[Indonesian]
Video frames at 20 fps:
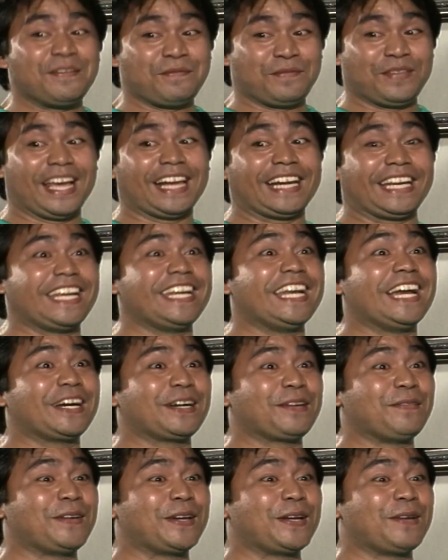Biar Indah
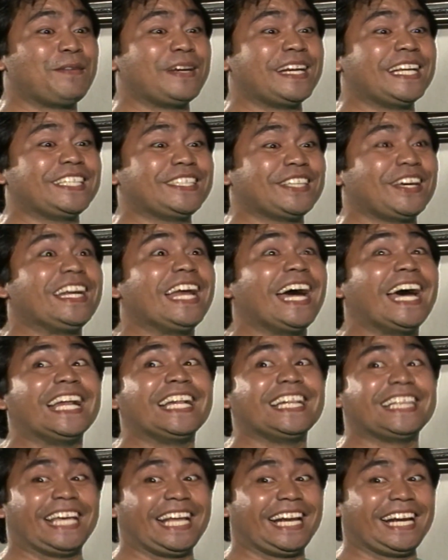kemana-mana siap
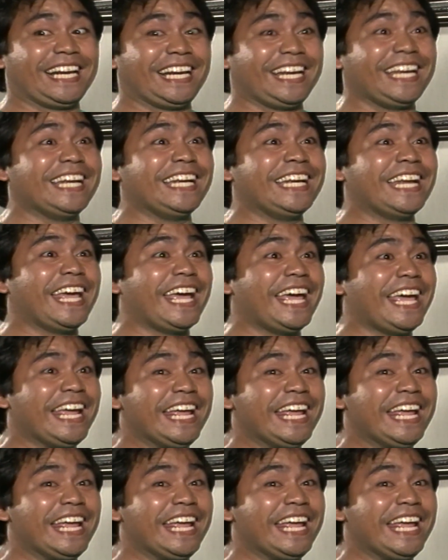anterin deh.